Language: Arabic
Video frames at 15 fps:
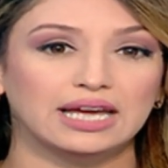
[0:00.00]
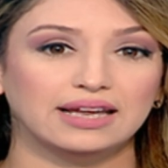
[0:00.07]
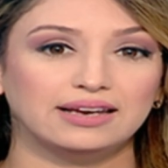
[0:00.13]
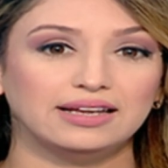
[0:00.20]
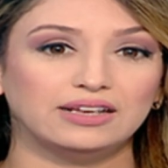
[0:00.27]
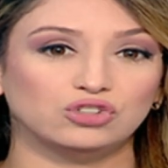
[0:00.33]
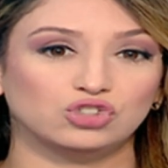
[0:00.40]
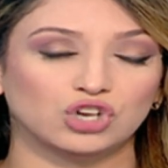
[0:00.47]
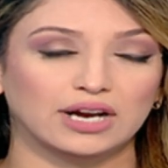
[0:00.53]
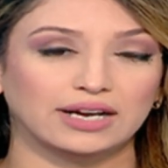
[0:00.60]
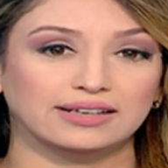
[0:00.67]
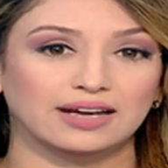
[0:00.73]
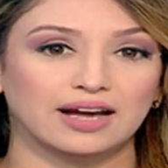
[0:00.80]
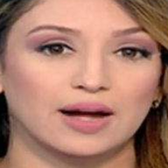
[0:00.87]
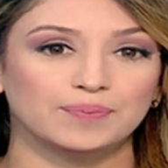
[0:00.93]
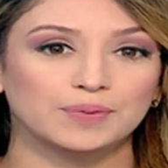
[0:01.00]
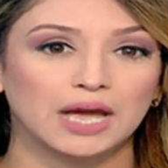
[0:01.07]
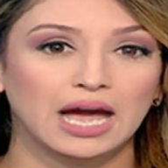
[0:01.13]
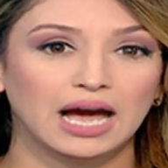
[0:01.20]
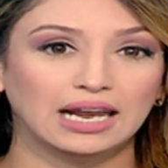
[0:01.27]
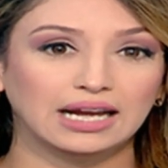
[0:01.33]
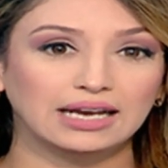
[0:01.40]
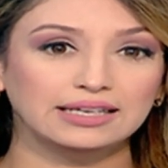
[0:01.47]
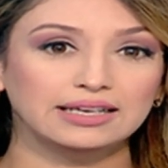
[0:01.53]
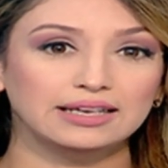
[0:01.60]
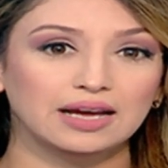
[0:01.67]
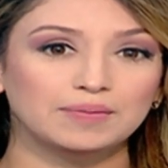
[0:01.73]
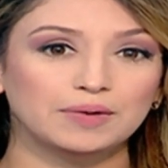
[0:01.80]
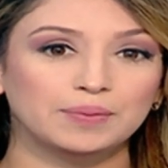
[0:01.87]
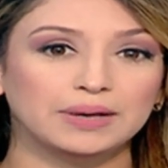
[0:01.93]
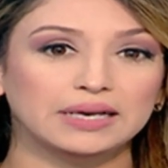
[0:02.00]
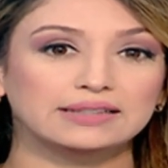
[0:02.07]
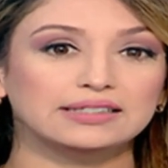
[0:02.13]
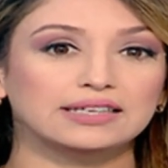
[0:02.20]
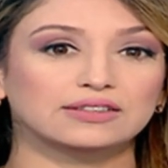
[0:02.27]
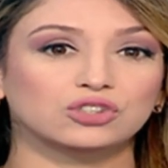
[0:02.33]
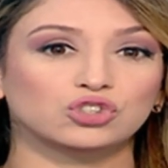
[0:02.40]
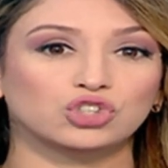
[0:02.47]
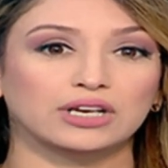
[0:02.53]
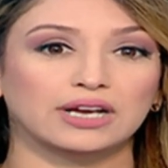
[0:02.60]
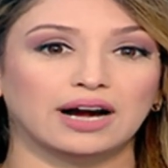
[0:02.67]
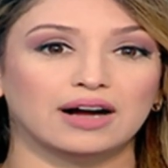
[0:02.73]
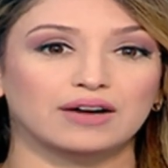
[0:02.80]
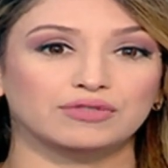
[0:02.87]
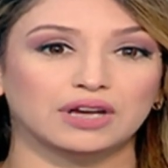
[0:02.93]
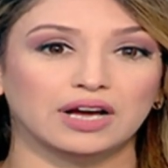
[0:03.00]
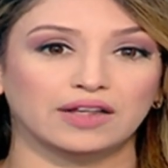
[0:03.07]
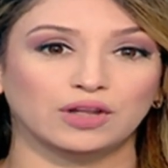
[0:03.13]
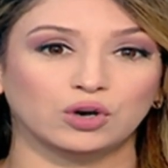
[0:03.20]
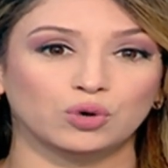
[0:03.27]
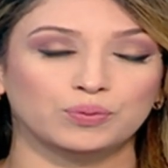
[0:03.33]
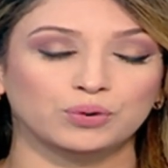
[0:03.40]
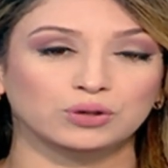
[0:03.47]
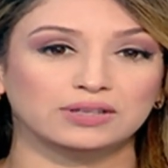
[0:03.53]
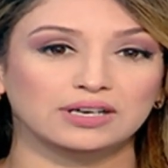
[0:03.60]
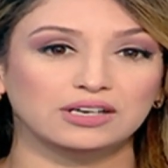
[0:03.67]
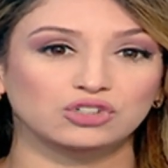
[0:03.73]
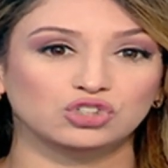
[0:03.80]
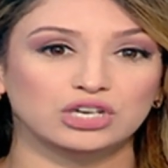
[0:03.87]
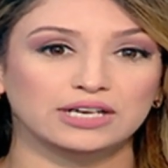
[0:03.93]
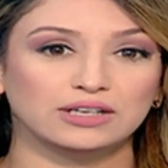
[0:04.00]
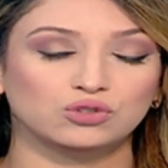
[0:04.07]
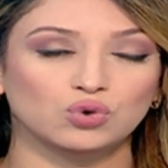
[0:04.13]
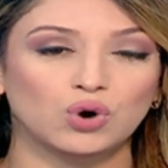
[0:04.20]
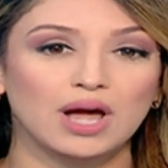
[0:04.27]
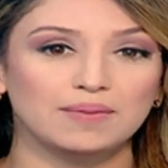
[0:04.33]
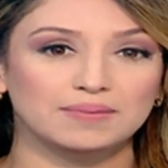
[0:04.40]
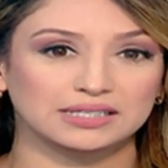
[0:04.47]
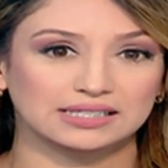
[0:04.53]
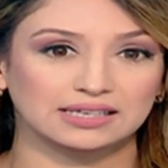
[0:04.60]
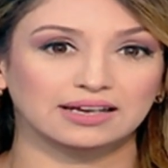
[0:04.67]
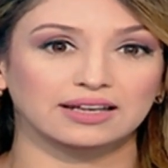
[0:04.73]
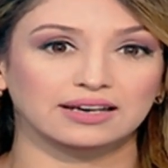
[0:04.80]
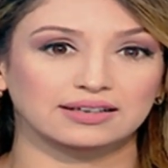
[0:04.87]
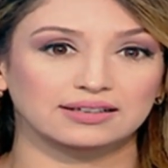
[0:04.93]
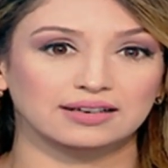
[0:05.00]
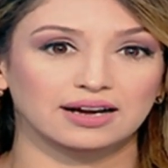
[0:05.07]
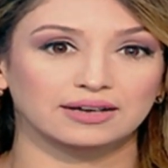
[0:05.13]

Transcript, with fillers: لإنجاحها العينة من بلدية الشريعة في هذا الروبورتاج لتهامي زكريا